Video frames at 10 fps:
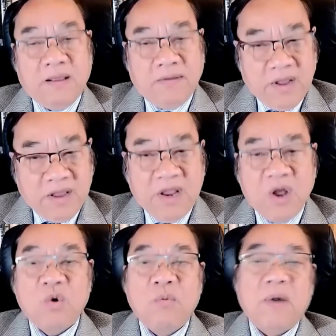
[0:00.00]
những cái
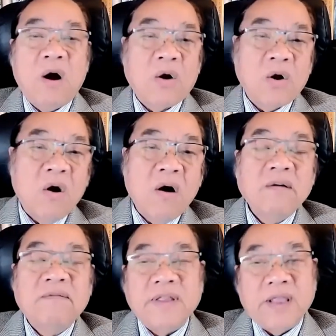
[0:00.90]
điều mà họ
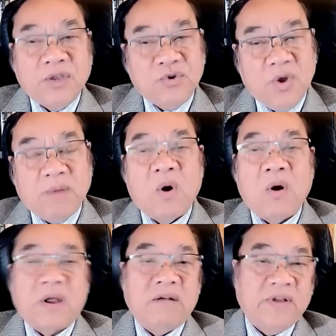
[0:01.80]
có và những cái chuyện mà họ
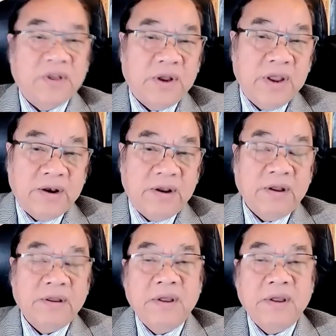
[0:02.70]
cần phải thực hiện đó